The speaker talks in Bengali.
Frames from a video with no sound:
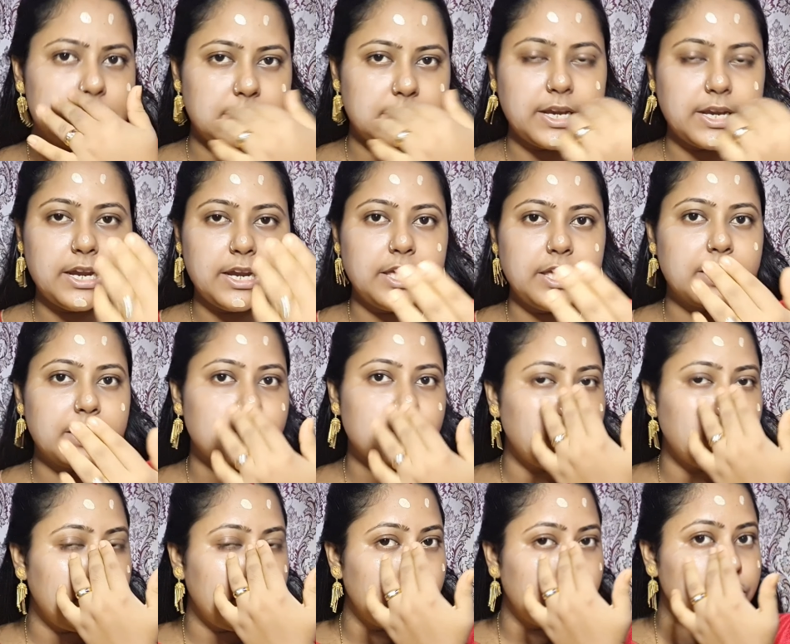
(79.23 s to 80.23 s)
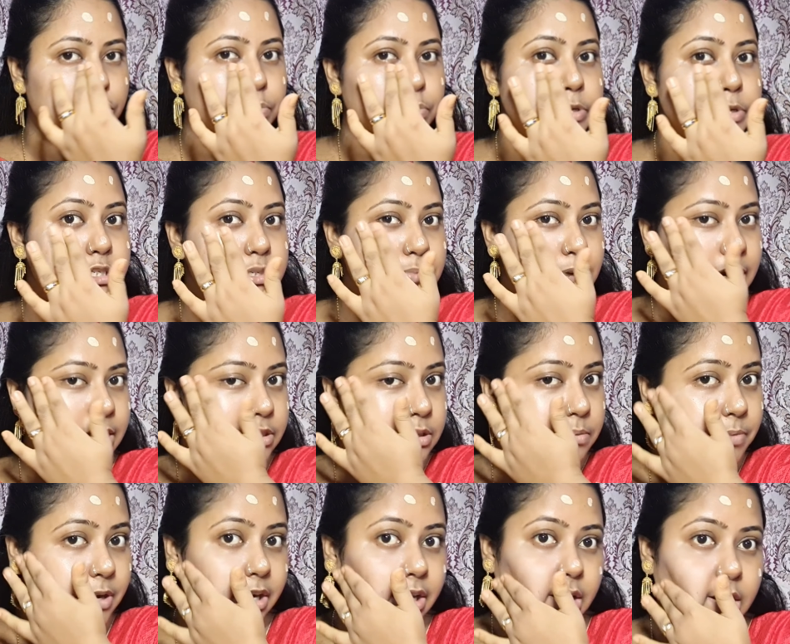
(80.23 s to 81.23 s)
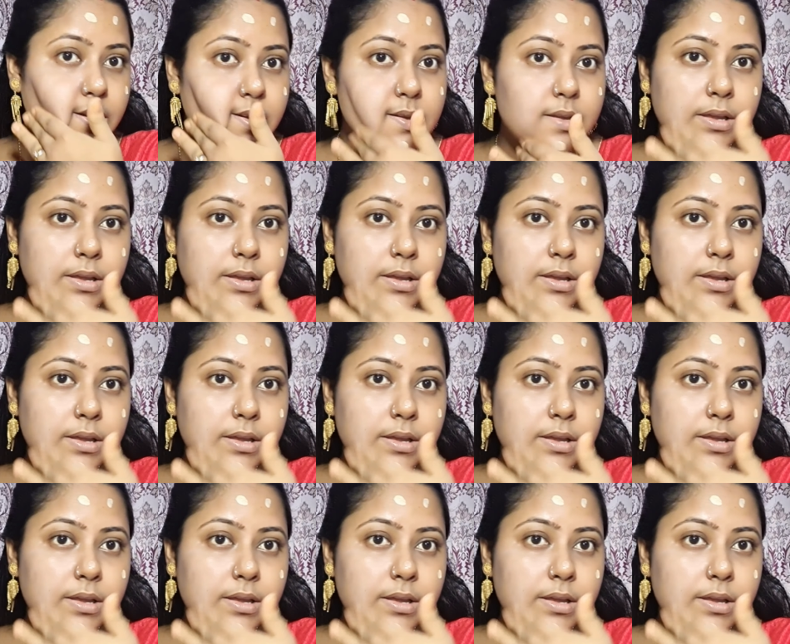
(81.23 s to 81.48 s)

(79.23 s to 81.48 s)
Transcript: সেখানে একটুখানি হয়তো বেশি বাড়াতে পারি